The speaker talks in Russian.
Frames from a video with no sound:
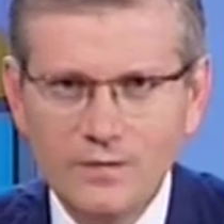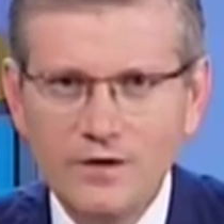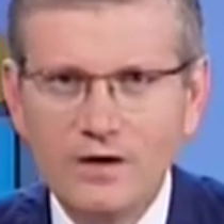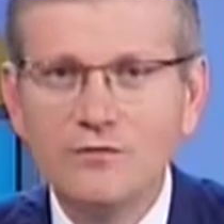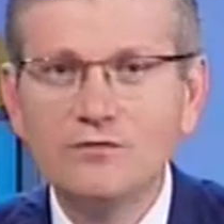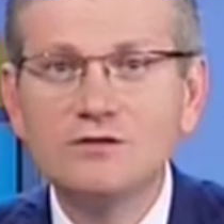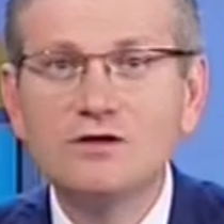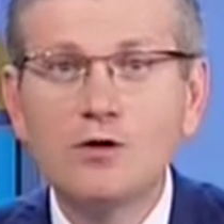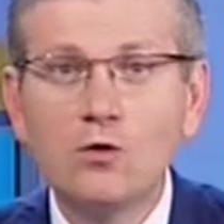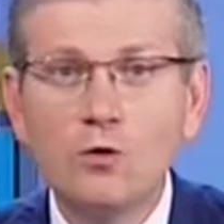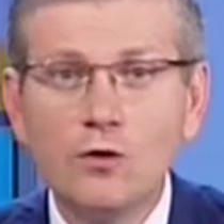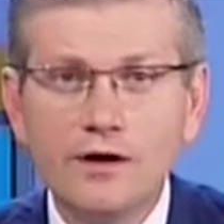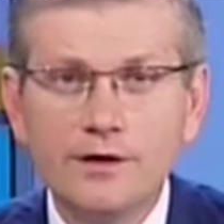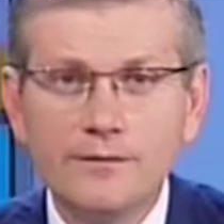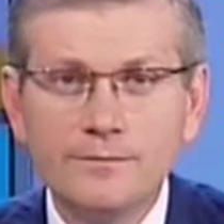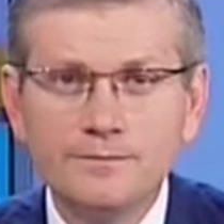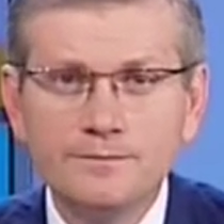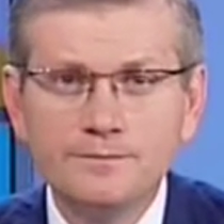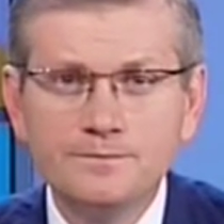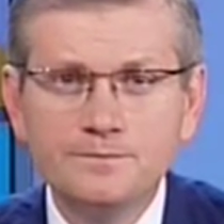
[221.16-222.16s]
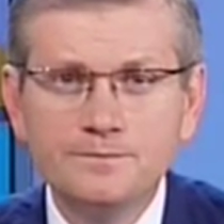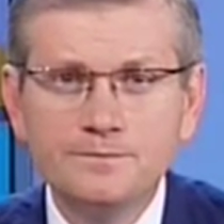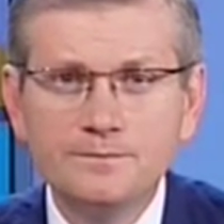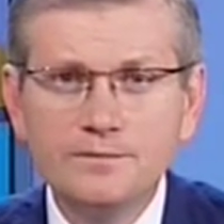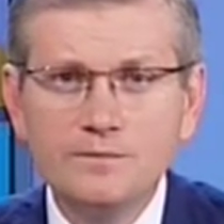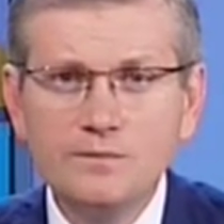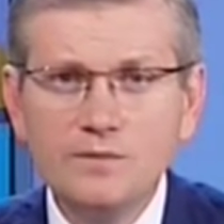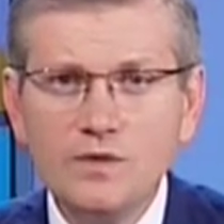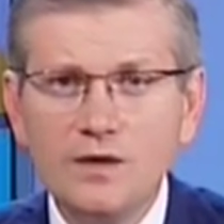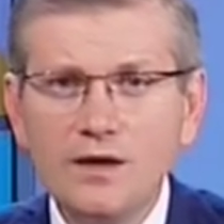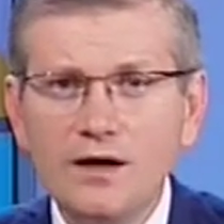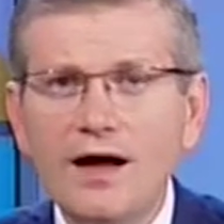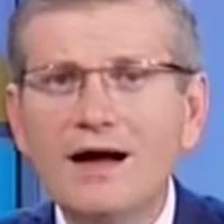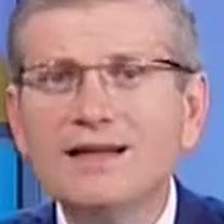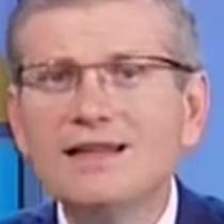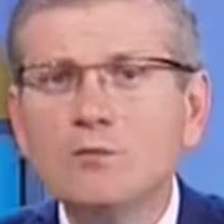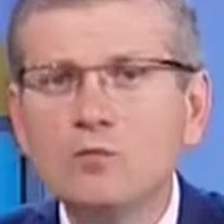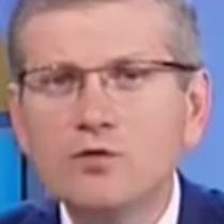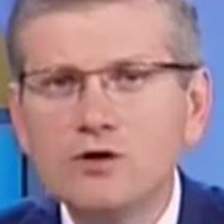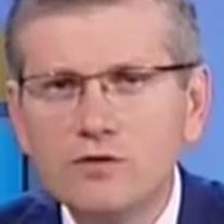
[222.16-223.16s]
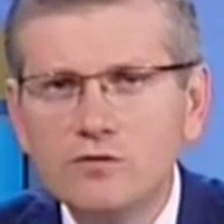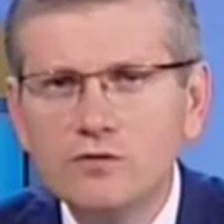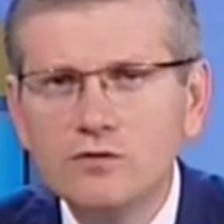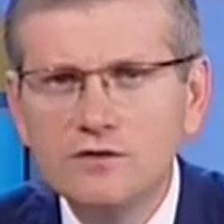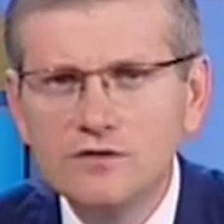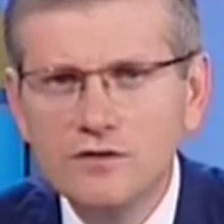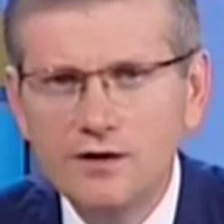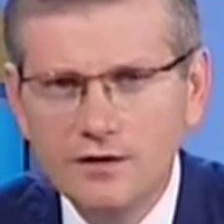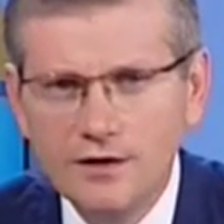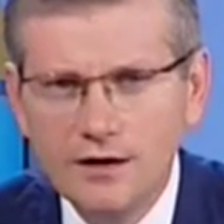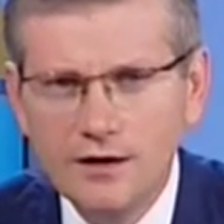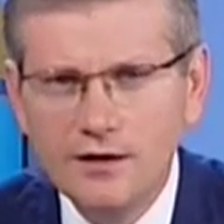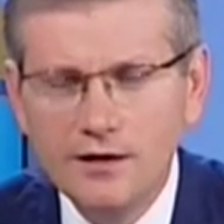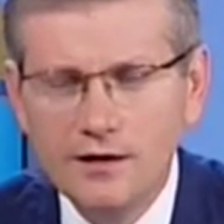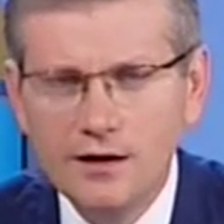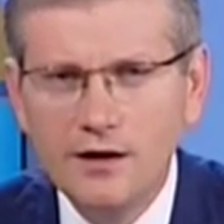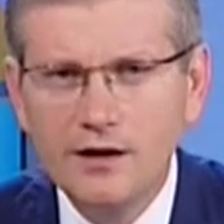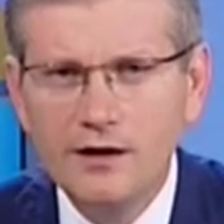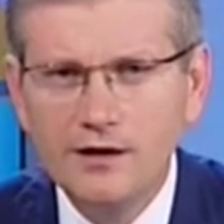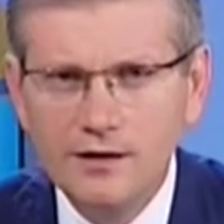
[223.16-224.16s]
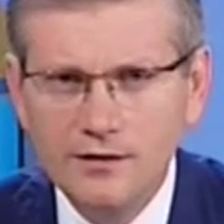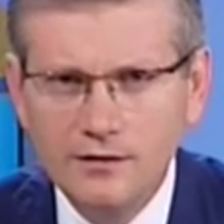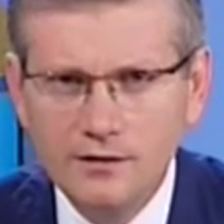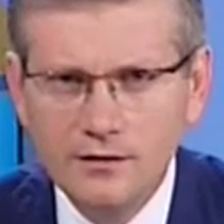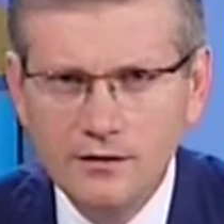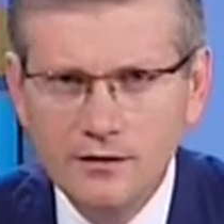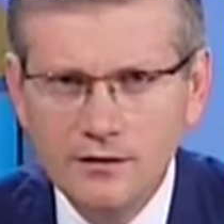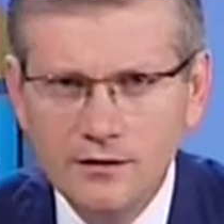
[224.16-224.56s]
Второе. Это мультифункциональная арена.